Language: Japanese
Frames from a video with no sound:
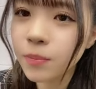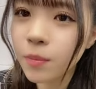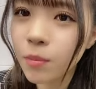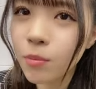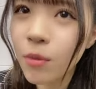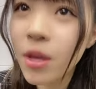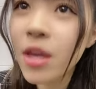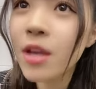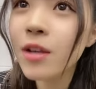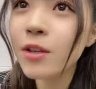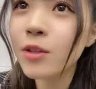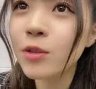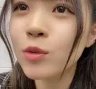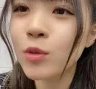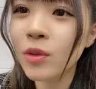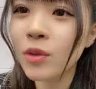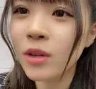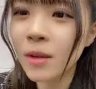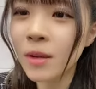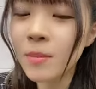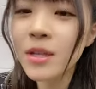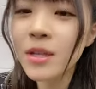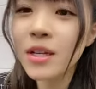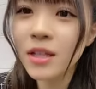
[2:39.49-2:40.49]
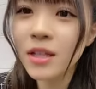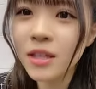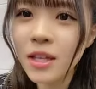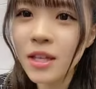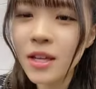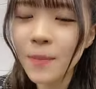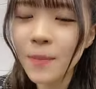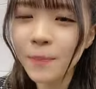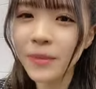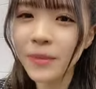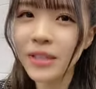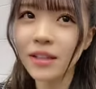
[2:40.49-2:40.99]
メイクと髪型
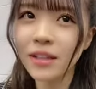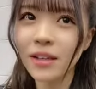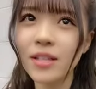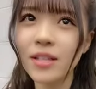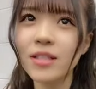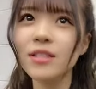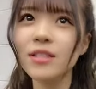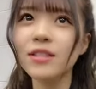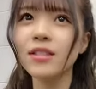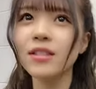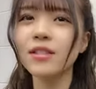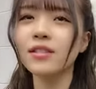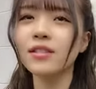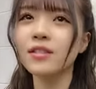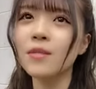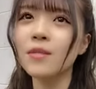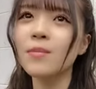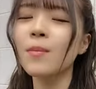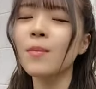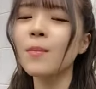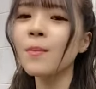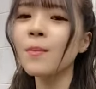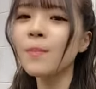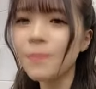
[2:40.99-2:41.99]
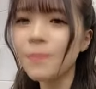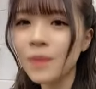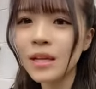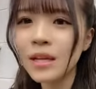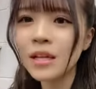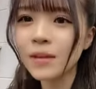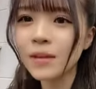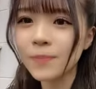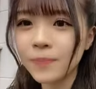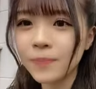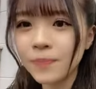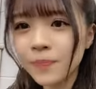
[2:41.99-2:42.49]
やっぱ大事ですねほんま
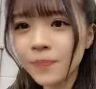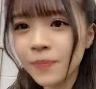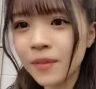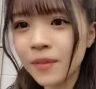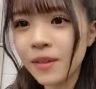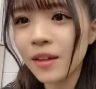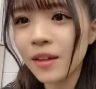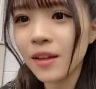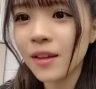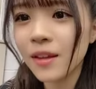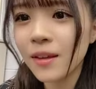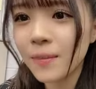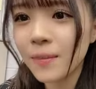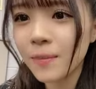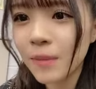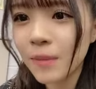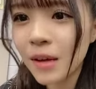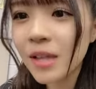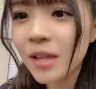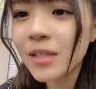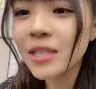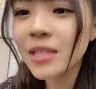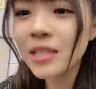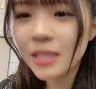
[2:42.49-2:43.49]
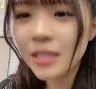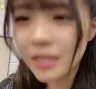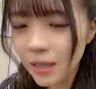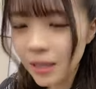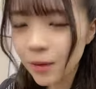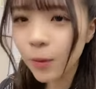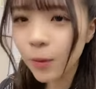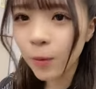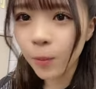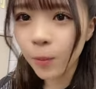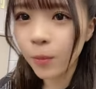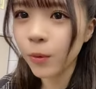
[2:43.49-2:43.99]
にマジで
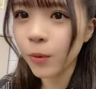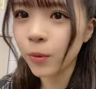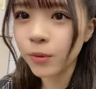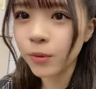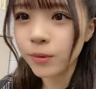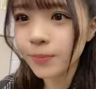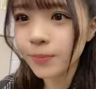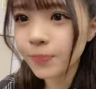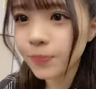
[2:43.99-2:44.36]
思う